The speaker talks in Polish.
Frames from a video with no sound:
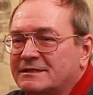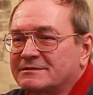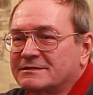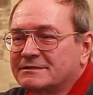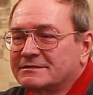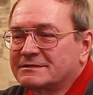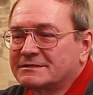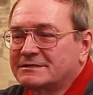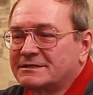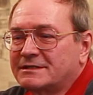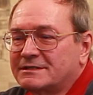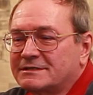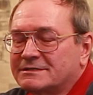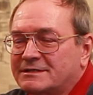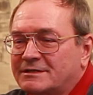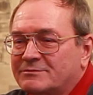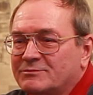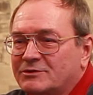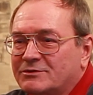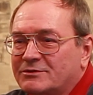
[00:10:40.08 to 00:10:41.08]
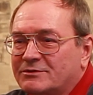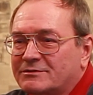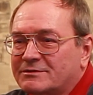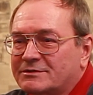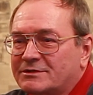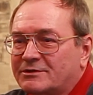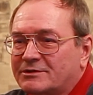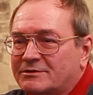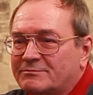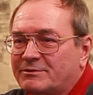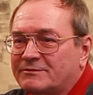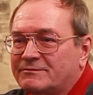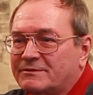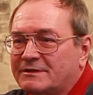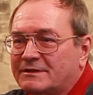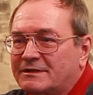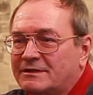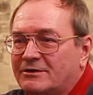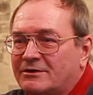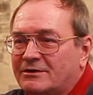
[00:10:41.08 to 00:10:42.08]
zdjęć zajmują się
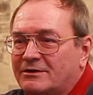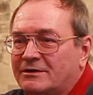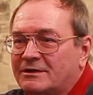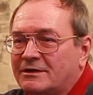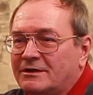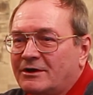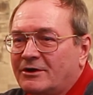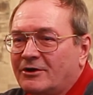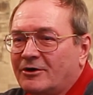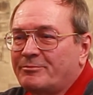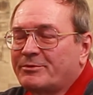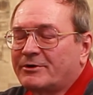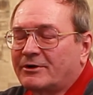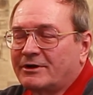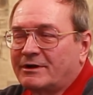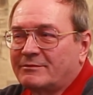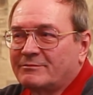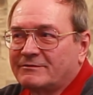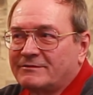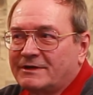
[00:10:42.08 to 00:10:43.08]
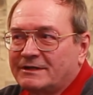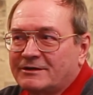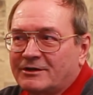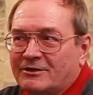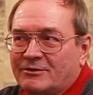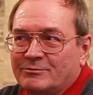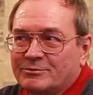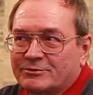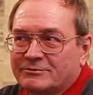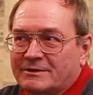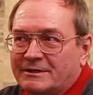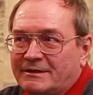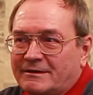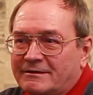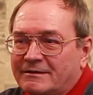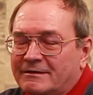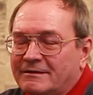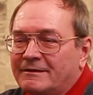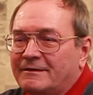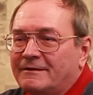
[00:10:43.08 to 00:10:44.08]
odpowiednio oprogramowane komputery.
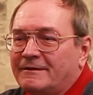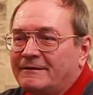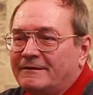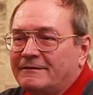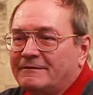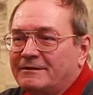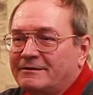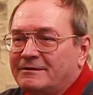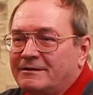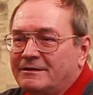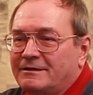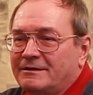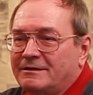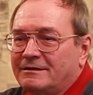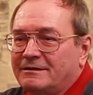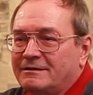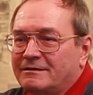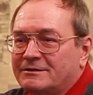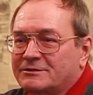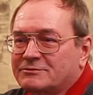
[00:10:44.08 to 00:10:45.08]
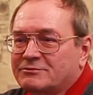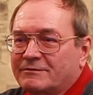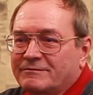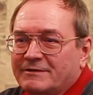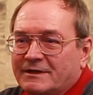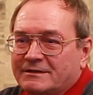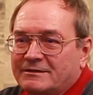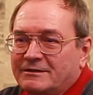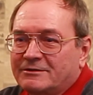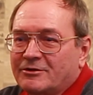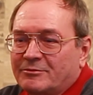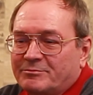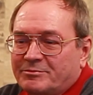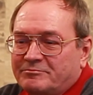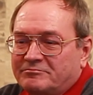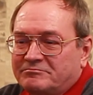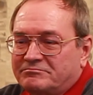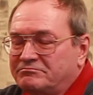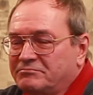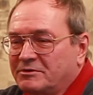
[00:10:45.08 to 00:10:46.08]
Y, człowiek tylko
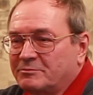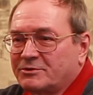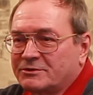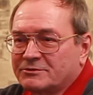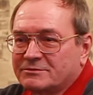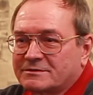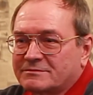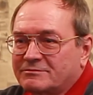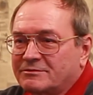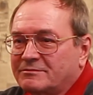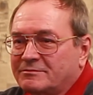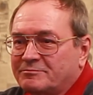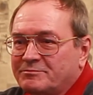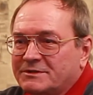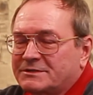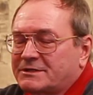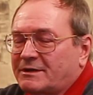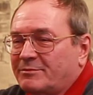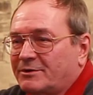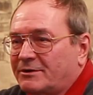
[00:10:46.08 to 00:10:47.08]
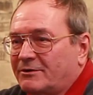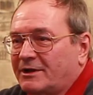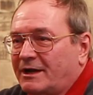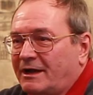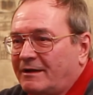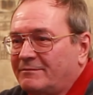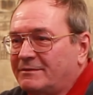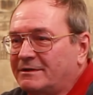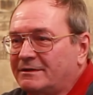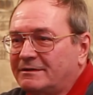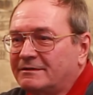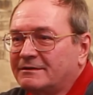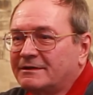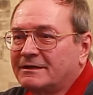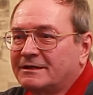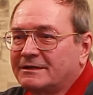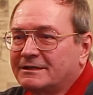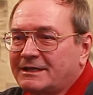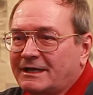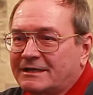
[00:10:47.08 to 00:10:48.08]
po prostu pisze programy,
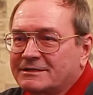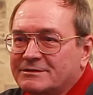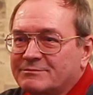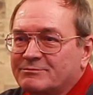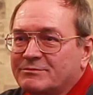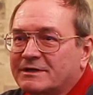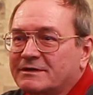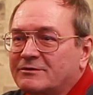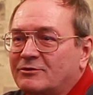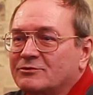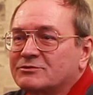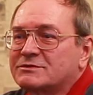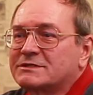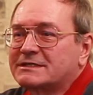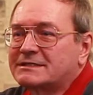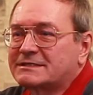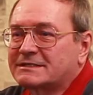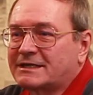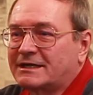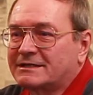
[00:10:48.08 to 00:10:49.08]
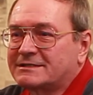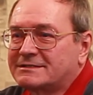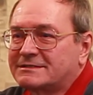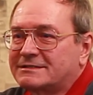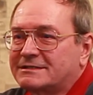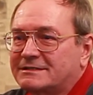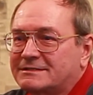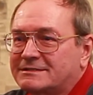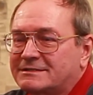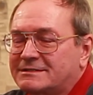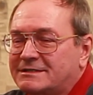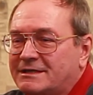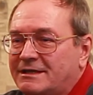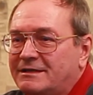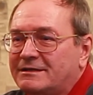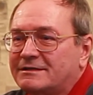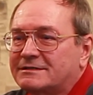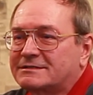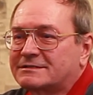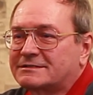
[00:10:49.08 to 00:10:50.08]
tak żeby uzyskać z tych
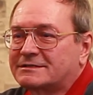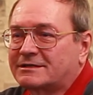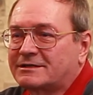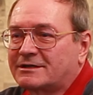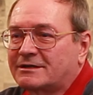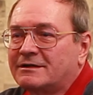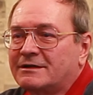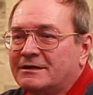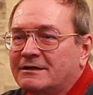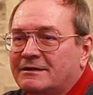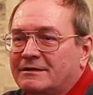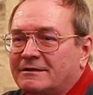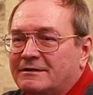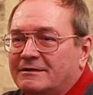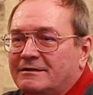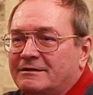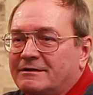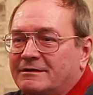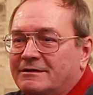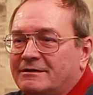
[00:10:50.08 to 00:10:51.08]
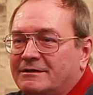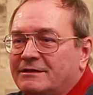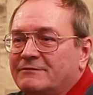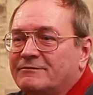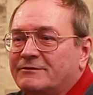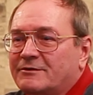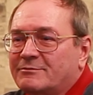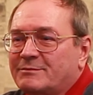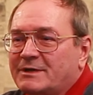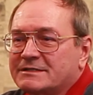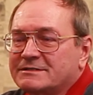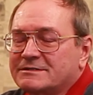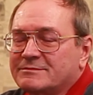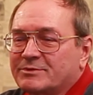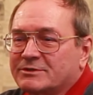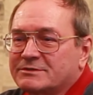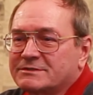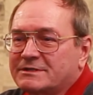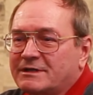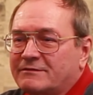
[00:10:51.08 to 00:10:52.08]
zdjęć, z tych y, informacji
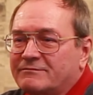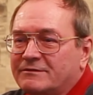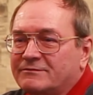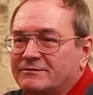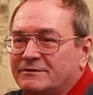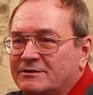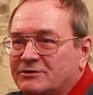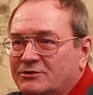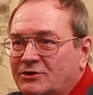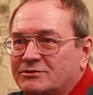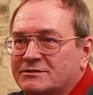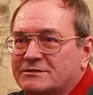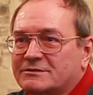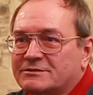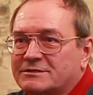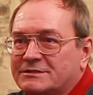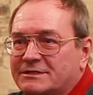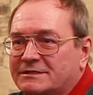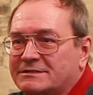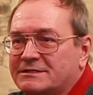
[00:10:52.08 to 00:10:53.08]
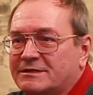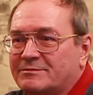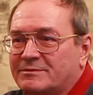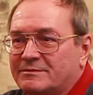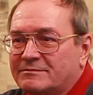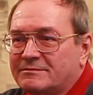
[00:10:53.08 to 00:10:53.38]
podstawowych to, co chce się